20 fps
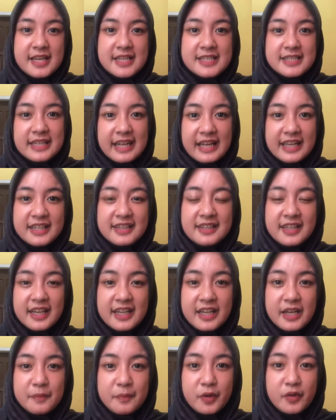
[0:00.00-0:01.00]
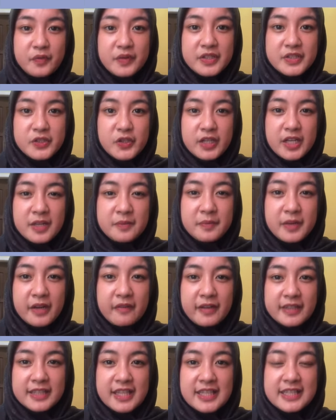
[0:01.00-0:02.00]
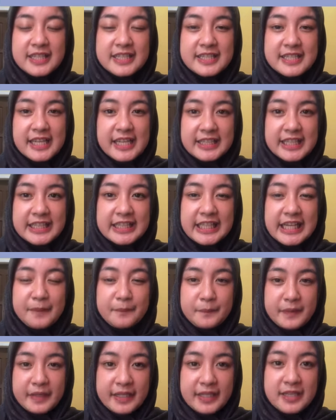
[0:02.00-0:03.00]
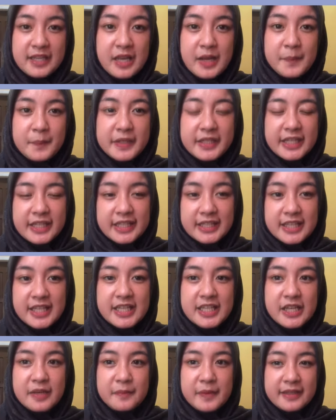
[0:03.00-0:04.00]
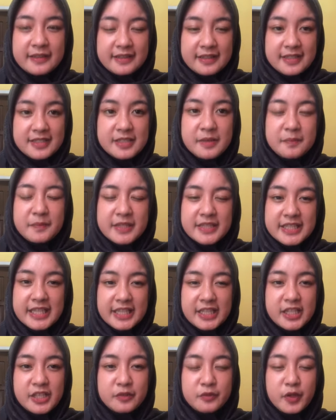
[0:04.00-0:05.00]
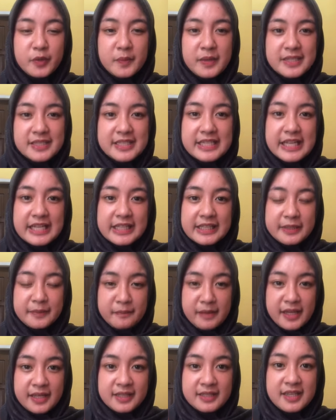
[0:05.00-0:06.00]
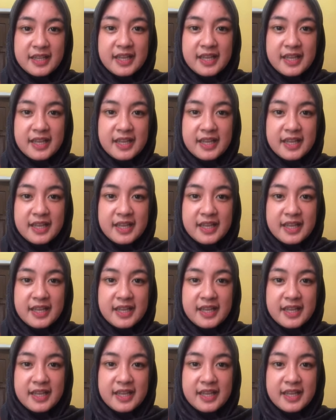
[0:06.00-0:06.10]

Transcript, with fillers: Selain tenaga profesional perawatan kesehatan terampil, penderita diabetes mencari informasi dari teman,